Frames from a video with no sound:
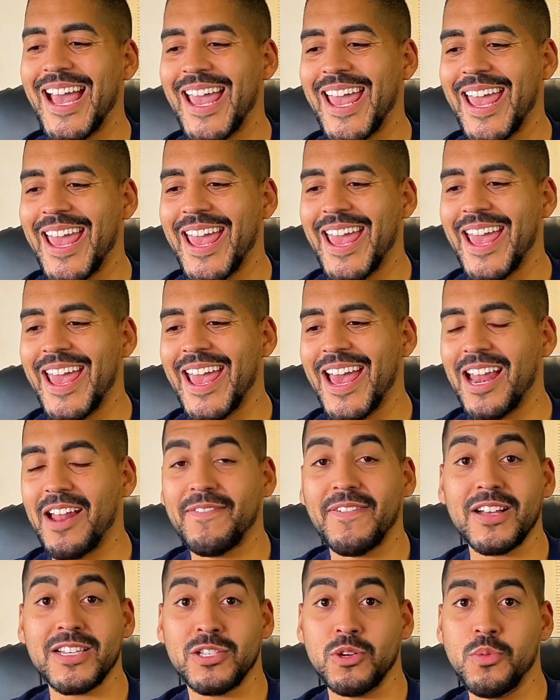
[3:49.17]
é, ela
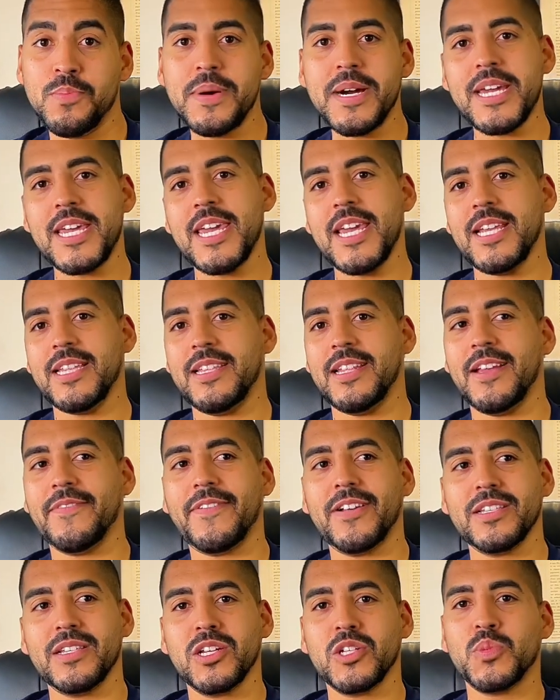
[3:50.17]
fazia um banquete, né?
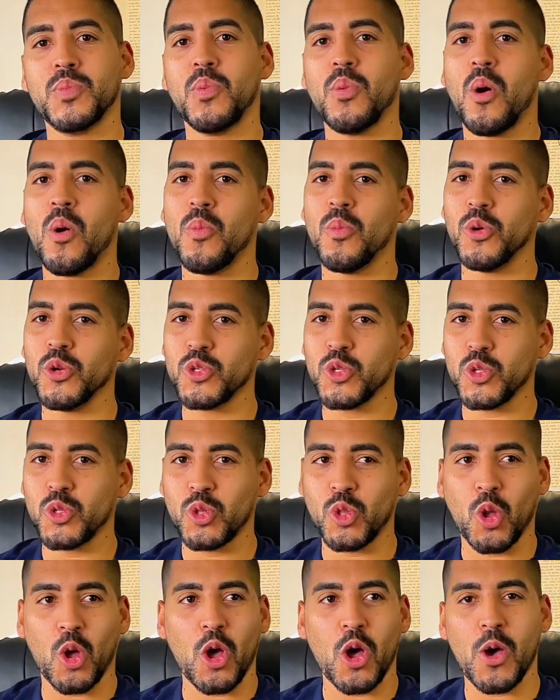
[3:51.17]
Fazia tipo um almoço
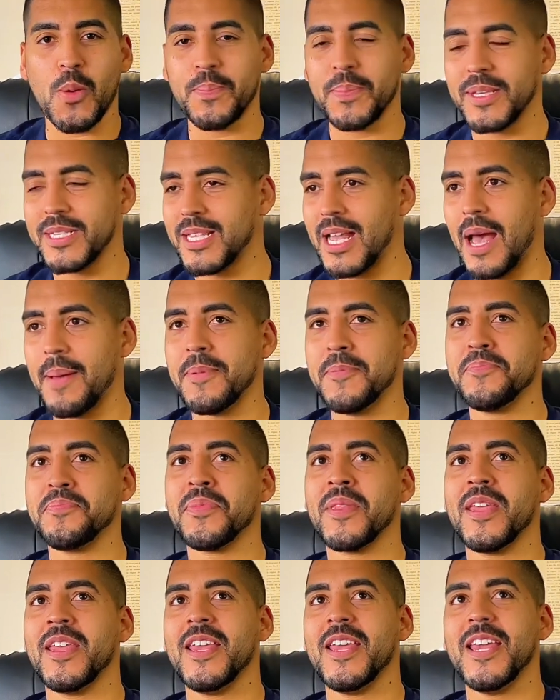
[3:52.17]
top, sabe?
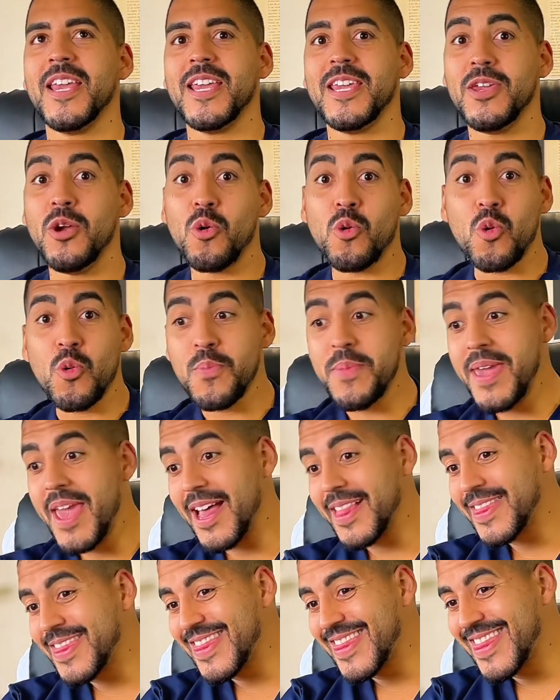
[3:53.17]
E eu comia
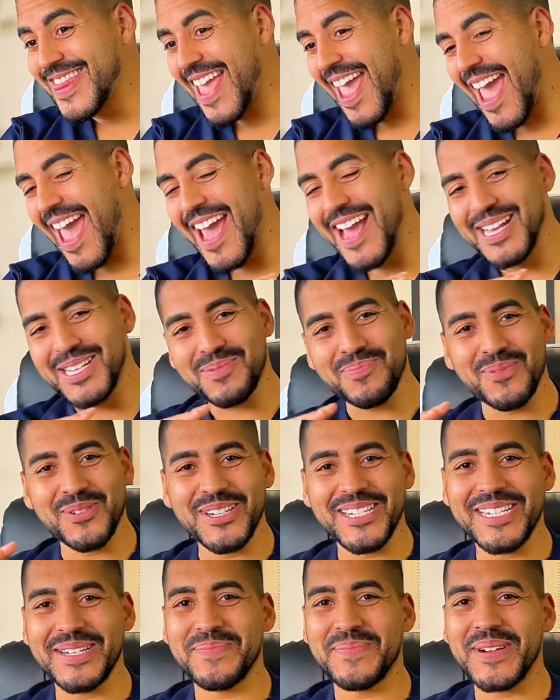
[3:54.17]
até
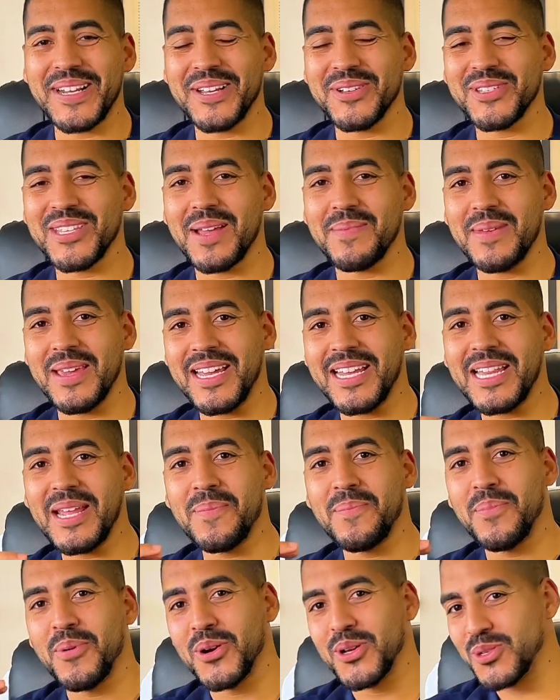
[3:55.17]
explodir, porque eu sabia que
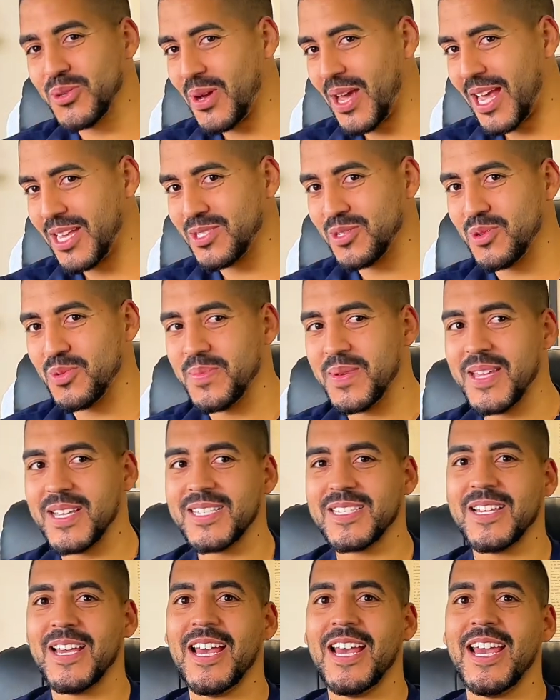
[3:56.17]
depois, o resto do
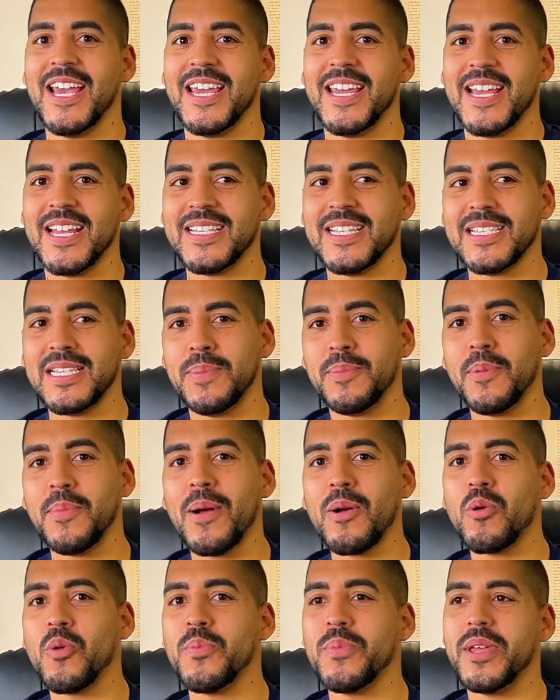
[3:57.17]
mês, ia ser sempre uma
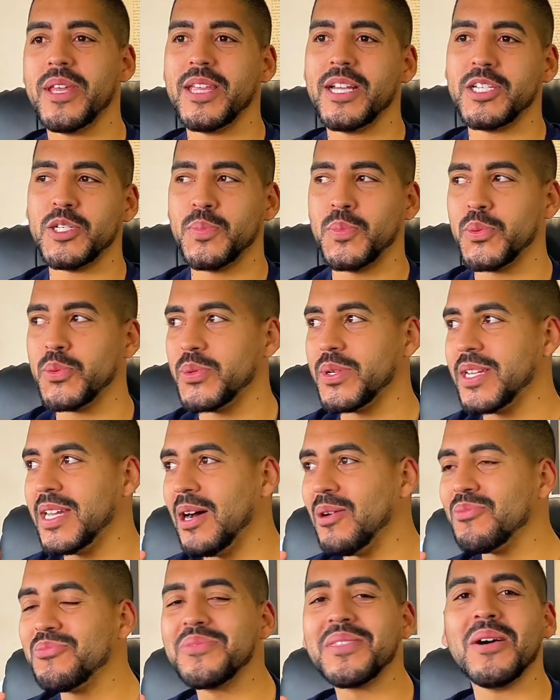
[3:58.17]
comida, tipo,
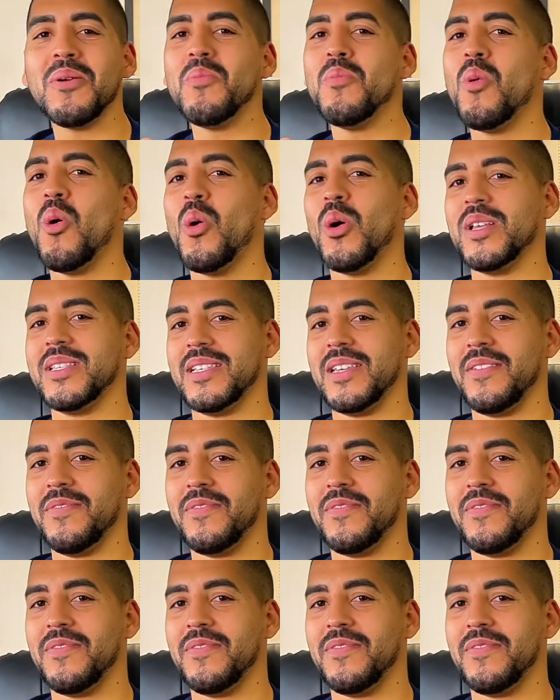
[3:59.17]
não tão boa assim,